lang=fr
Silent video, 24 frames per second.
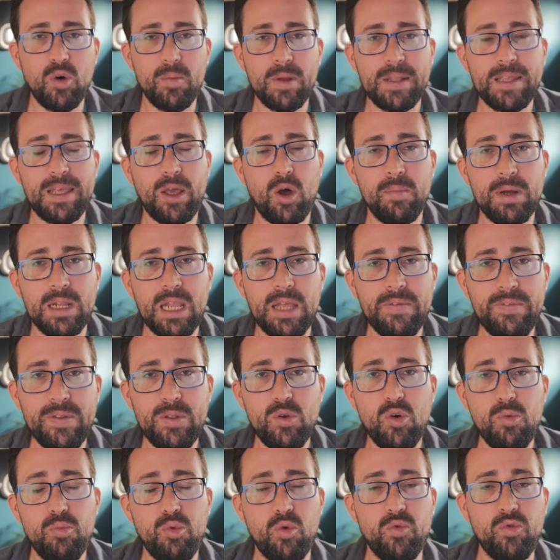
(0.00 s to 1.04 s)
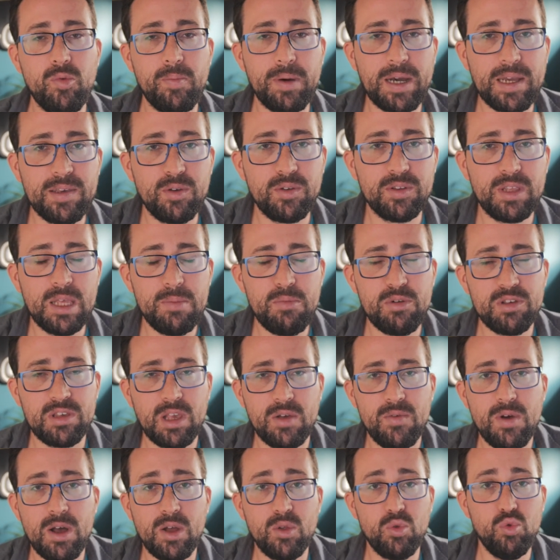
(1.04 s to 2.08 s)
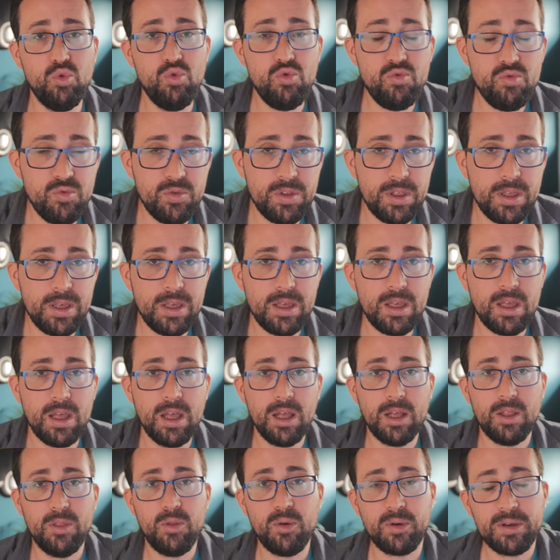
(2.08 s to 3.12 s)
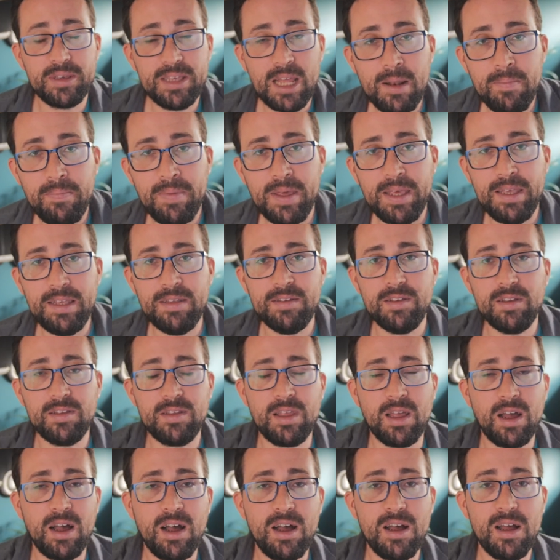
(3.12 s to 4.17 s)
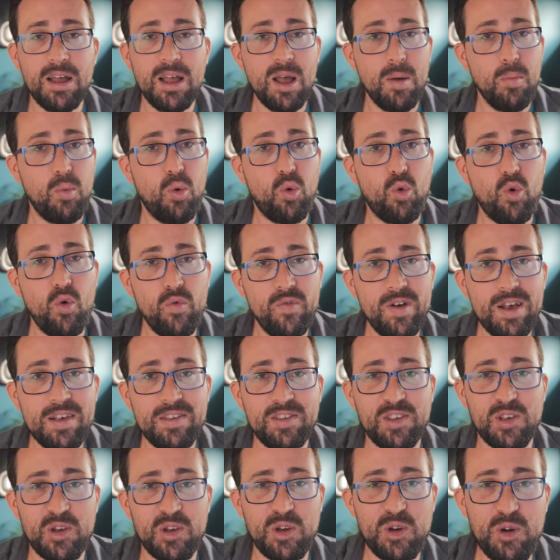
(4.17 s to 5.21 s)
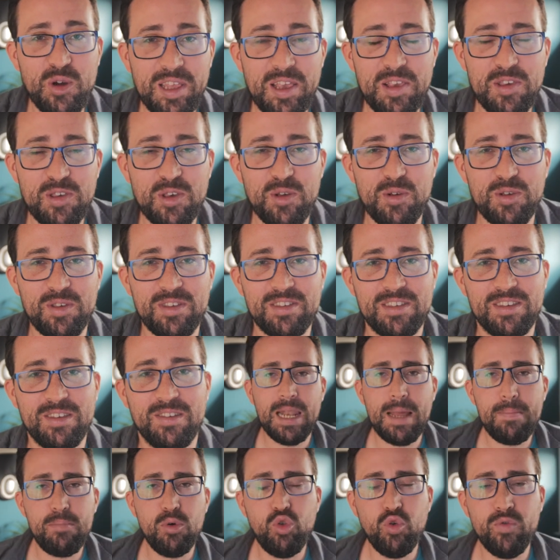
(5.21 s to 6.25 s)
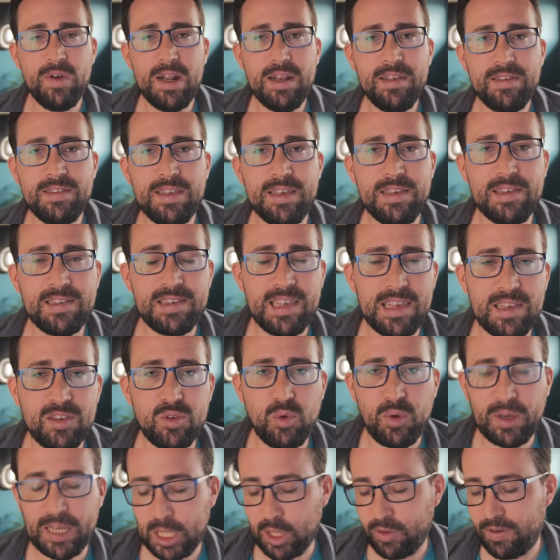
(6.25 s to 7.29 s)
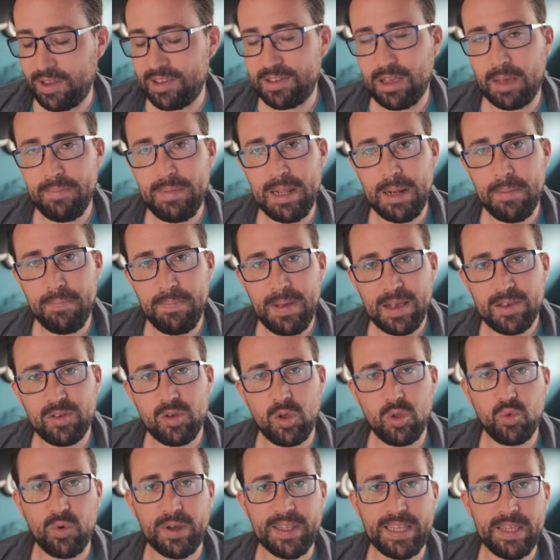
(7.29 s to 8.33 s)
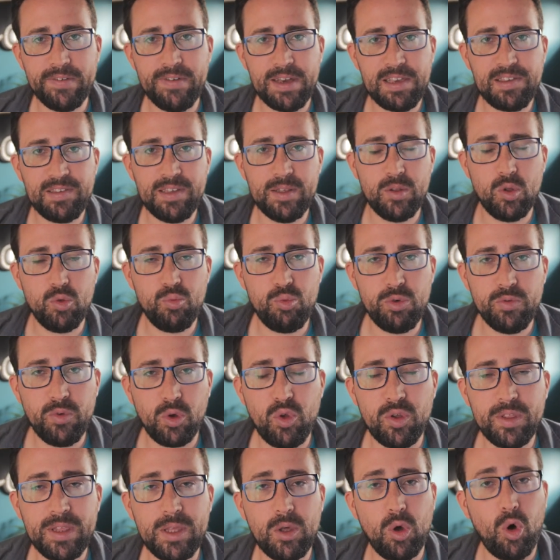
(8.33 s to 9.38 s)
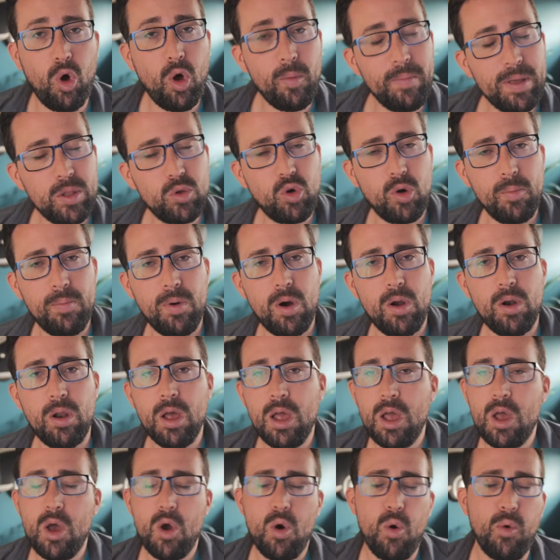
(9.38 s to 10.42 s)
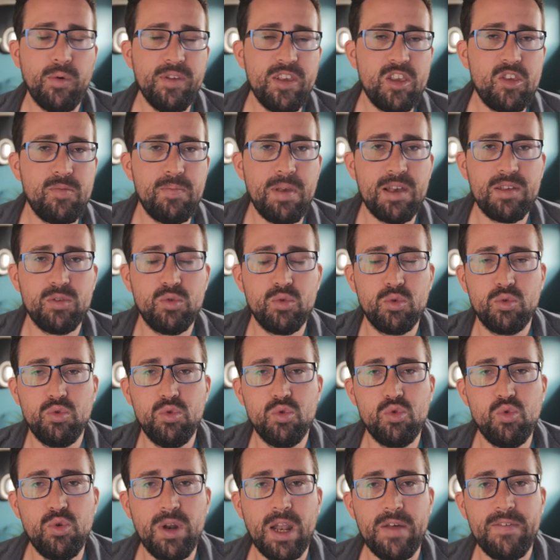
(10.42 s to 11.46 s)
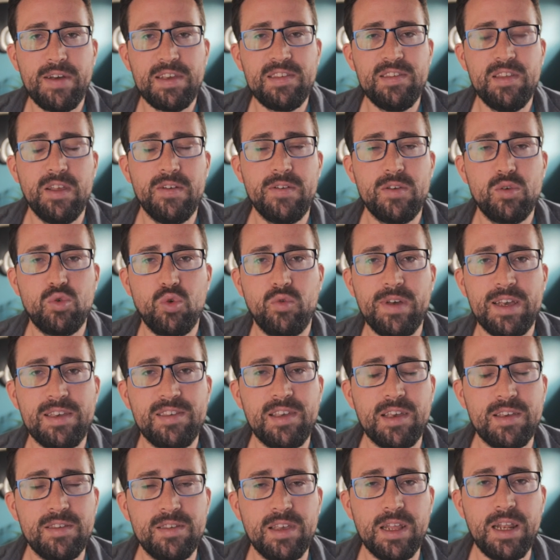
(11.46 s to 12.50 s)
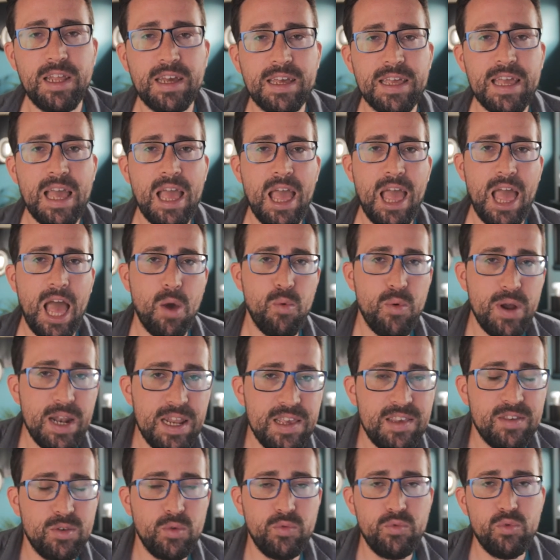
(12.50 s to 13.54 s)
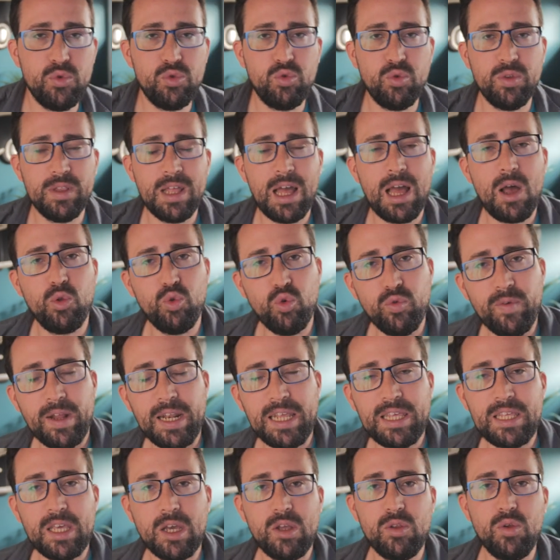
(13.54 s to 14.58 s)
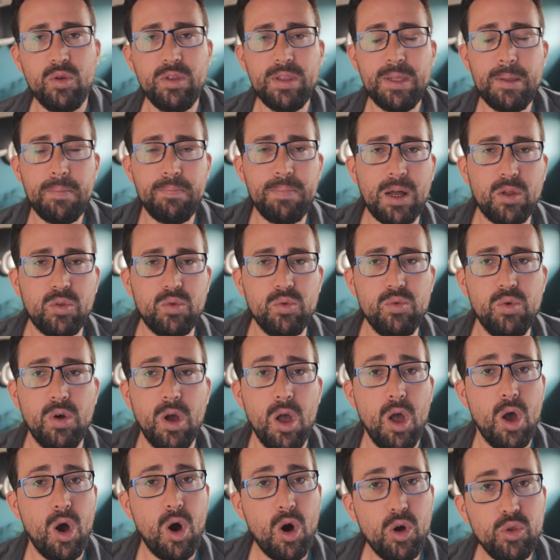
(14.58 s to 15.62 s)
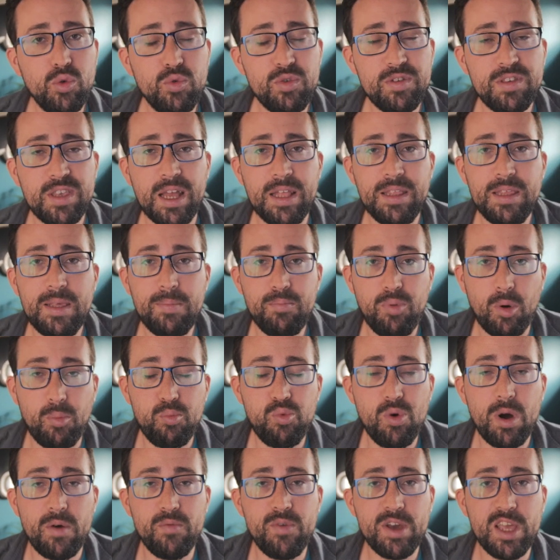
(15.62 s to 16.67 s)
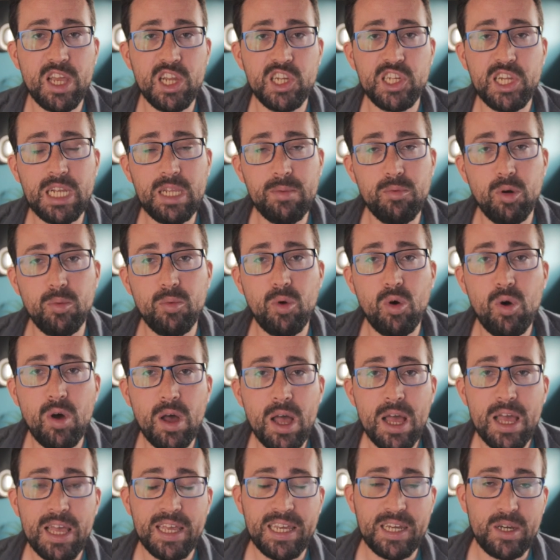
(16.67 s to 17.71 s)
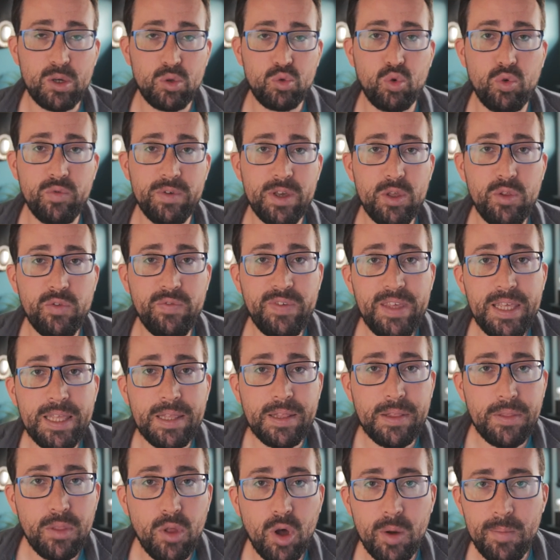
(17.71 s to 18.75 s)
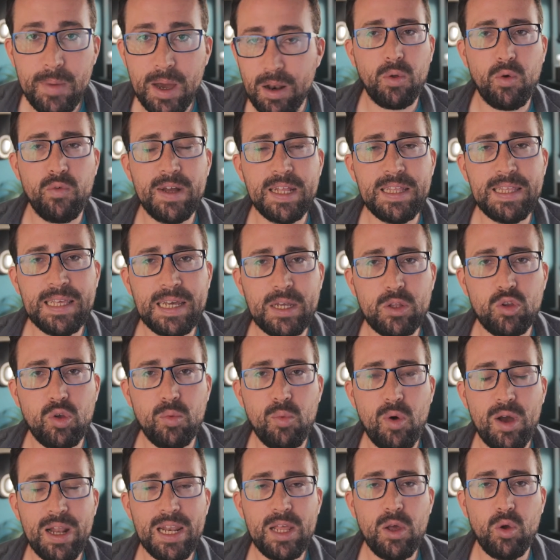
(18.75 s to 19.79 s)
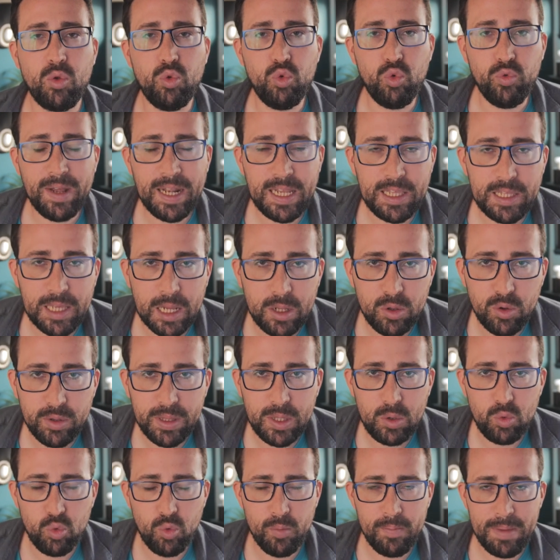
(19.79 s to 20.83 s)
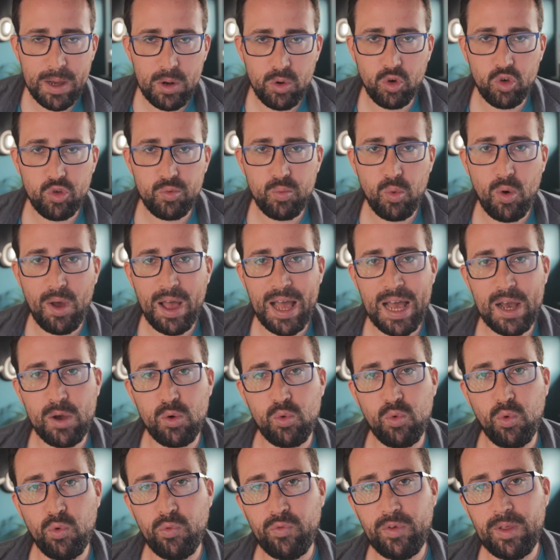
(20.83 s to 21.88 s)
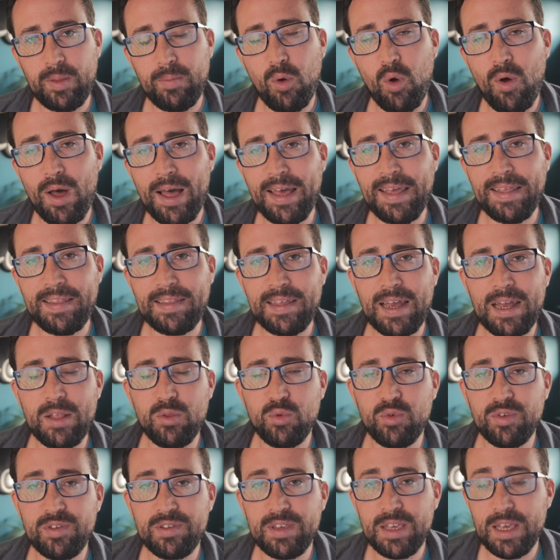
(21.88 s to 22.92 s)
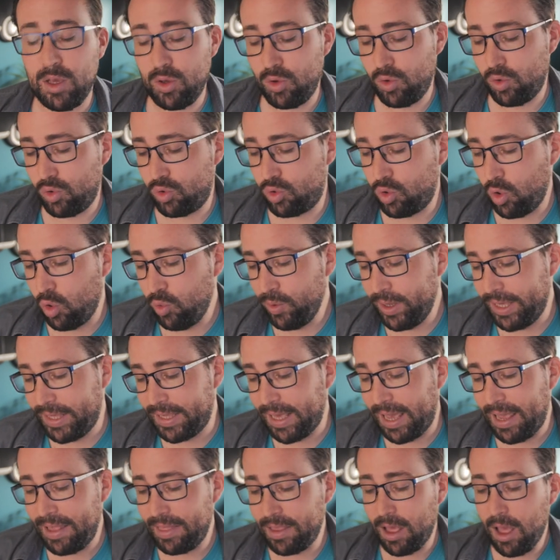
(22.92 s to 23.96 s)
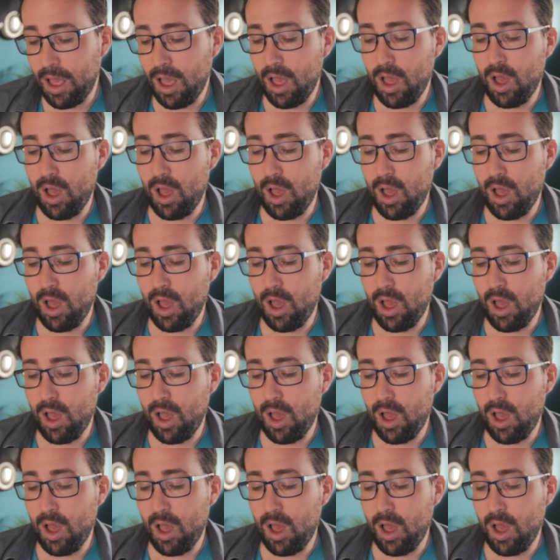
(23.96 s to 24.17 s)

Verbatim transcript: commentaire en bas de la vidéo pour vous présenter, pour savoir d'où vous venez, dans quel pays, etc., pour qu'on fasse connaissance. La bonne nouvelle, c'est 585 000 personnes qui ont été vaccinées depuis vendredi en métropole. On espère donc du coup la vaccination va s'accélérer à Wallis-Futuna, Nouvelle-Calédonie, partout en Océanie pour pouvoir voyager librement et retrouver une vie normale. On va directement aller en Nouvelle-Calédonie où malheureusement un confinement a été annoncé ce week-end.